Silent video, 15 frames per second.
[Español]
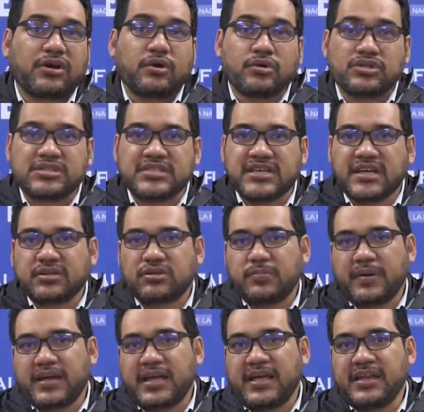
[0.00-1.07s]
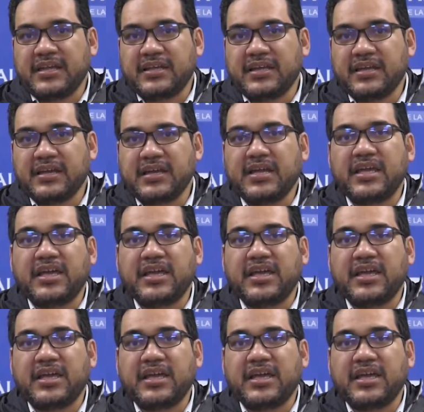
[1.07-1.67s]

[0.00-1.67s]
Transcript: concierto para delinquir